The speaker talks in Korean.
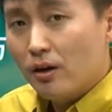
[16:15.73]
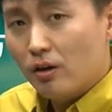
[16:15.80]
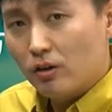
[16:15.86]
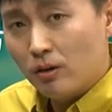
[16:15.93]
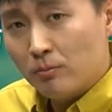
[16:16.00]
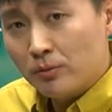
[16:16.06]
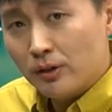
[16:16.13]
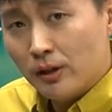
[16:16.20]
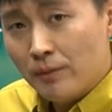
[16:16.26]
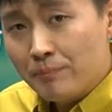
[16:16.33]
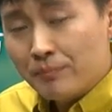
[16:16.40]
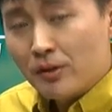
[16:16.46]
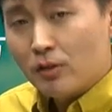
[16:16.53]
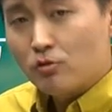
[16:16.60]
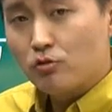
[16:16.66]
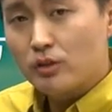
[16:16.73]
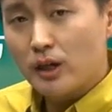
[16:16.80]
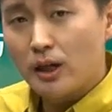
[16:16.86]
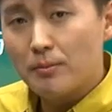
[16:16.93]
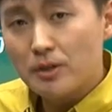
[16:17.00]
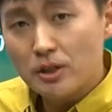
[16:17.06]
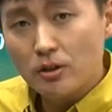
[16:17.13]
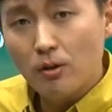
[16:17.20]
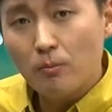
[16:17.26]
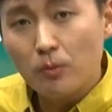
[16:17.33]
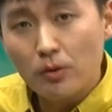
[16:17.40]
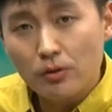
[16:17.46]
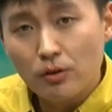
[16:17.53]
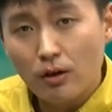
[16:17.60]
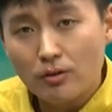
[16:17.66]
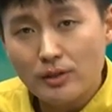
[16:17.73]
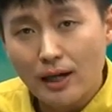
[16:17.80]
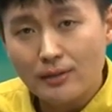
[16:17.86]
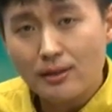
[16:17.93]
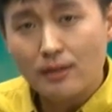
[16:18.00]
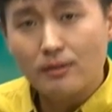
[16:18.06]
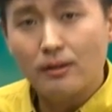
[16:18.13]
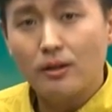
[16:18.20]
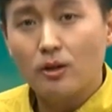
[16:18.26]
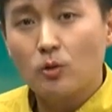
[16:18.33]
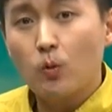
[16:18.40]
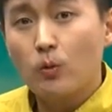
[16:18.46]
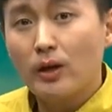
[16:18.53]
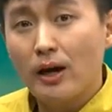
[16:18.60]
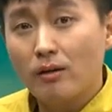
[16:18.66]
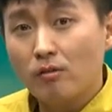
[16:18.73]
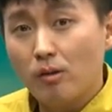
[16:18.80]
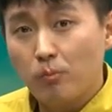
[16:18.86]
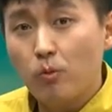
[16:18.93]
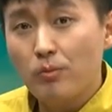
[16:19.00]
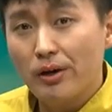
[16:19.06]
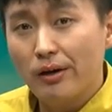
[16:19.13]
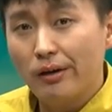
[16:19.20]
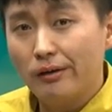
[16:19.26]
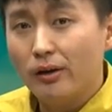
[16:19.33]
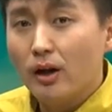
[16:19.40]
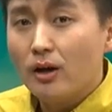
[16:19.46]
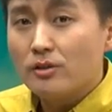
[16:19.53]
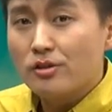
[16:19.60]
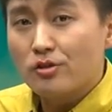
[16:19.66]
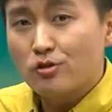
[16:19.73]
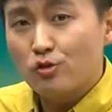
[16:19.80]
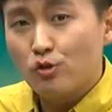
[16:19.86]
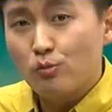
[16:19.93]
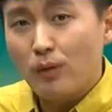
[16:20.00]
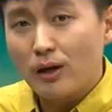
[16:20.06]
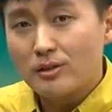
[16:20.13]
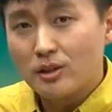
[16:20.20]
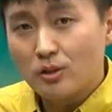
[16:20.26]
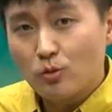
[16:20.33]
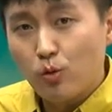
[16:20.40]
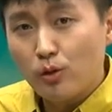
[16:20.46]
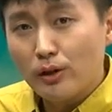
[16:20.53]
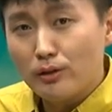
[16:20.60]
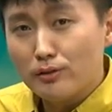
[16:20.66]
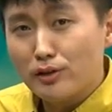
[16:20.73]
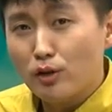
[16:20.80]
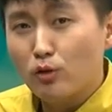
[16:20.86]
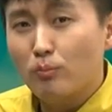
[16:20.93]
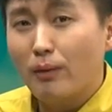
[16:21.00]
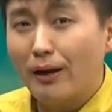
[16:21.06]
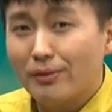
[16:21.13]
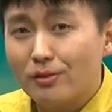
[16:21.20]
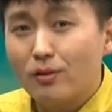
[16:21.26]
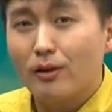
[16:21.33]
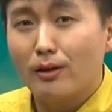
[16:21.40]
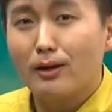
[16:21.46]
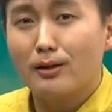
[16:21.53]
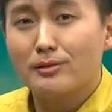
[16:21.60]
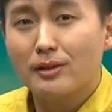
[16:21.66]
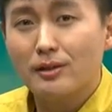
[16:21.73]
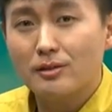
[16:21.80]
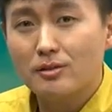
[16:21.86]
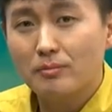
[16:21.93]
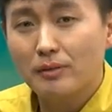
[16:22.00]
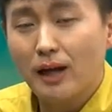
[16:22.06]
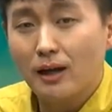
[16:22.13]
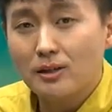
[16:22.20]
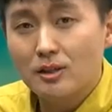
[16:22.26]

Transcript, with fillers: 여러분들 중달람 시험 보러 들어와서 학생들이 이렇게 독해하는 걸 보면 스스로 막 스토리를 새로 만들어내는 학생이 있습니다.